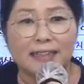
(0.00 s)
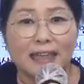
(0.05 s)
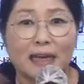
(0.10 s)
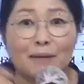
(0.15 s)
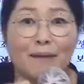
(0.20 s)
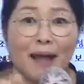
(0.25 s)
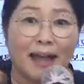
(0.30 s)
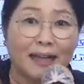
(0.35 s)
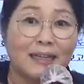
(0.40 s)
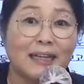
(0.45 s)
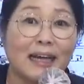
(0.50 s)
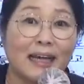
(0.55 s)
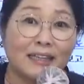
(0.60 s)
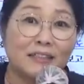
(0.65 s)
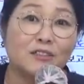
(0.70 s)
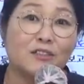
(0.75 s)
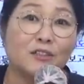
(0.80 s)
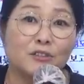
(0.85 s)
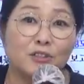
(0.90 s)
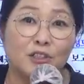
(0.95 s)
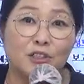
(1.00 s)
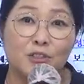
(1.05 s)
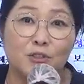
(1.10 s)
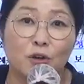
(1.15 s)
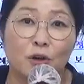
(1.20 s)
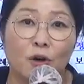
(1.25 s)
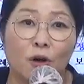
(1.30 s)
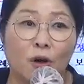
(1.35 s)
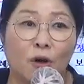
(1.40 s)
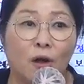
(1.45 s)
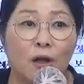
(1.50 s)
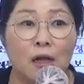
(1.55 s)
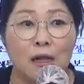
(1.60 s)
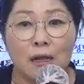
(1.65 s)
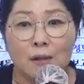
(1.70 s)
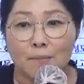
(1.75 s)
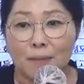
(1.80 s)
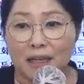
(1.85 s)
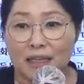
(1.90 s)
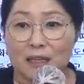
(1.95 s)
제가 많이 가르쳐 드리죠.
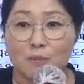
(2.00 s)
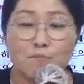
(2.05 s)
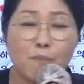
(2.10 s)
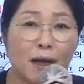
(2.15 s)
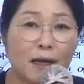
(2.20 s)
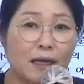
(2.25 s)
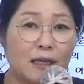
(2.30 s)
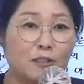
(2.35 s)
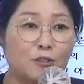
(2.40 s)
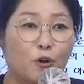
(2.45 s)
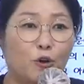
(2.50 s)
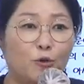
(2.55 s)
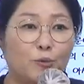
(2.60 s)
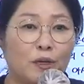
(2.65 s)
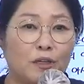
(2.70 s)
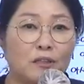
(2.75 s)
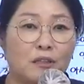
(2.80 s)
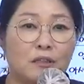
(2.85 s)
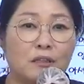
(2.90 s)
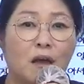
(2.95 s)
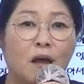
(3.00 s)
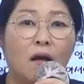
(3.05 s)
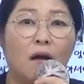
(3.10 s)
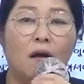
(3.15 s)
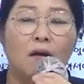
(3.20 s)
막 임박해서 오면은